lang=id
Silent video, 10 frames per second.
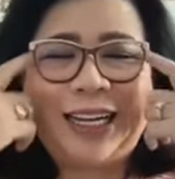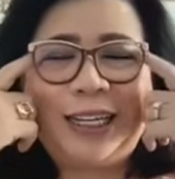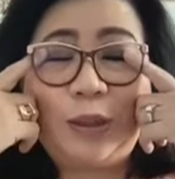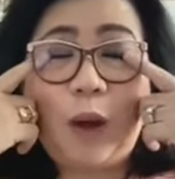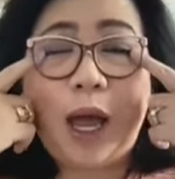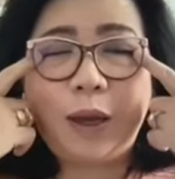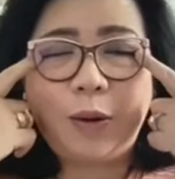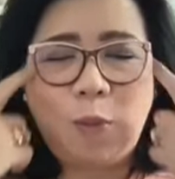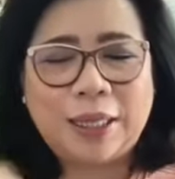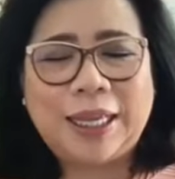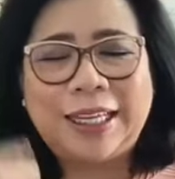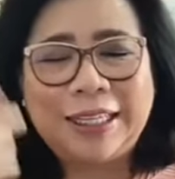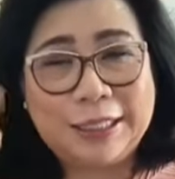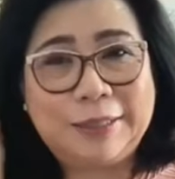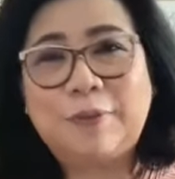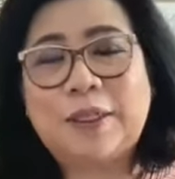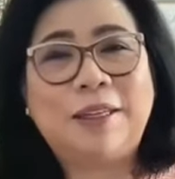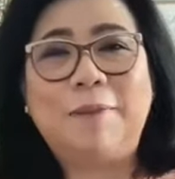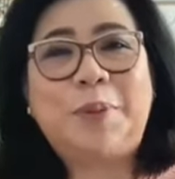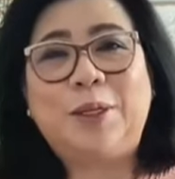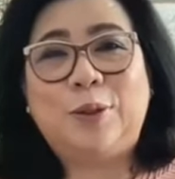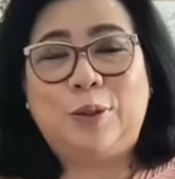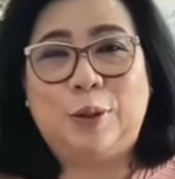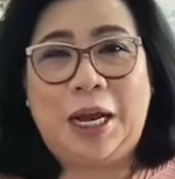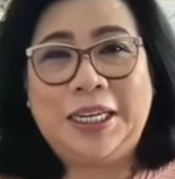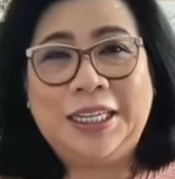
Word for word: itu air matanya tetap bercucuran.